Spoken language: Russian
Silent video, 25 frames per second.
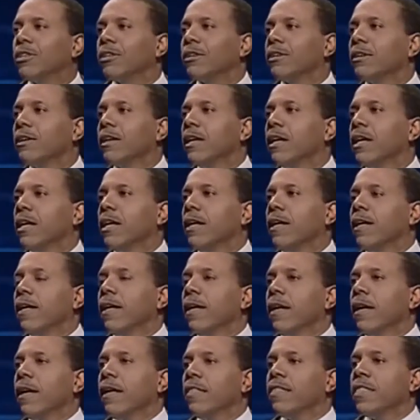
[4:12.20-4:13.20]
пригвоздил
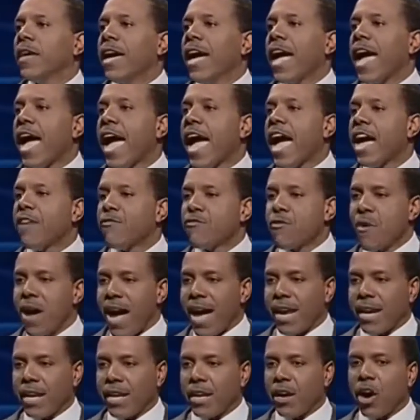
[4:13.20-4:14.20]
бывшее о нас
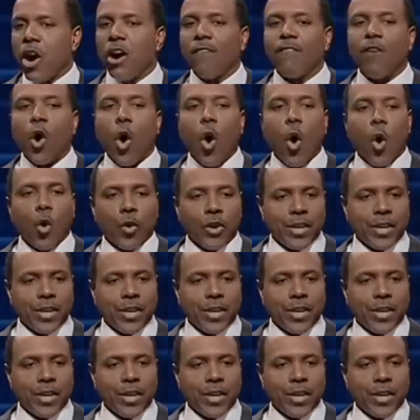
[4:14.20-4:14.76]
рукописание к кресту.